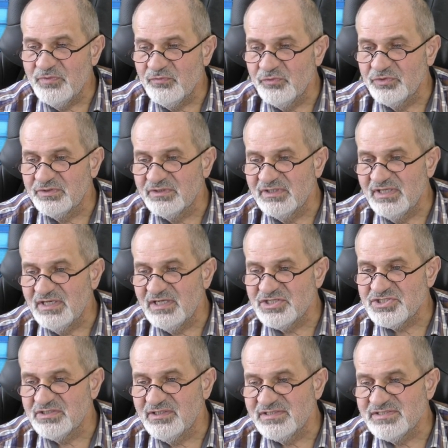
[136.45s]
вот, я
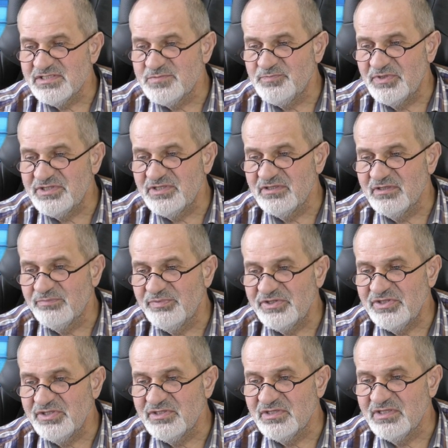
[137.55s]
ожидал здесь падения,
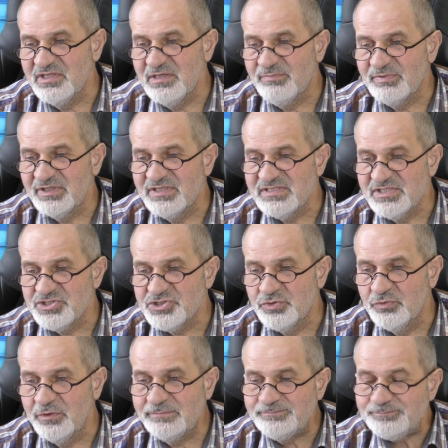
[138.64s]
падения не
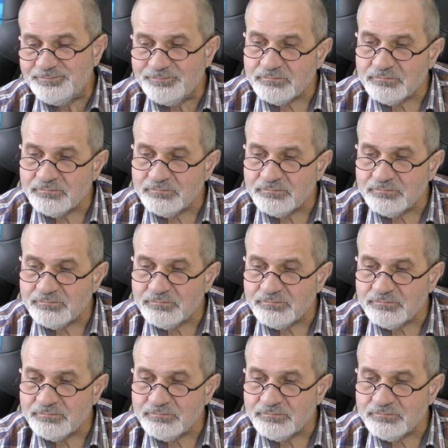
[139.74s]
произошло,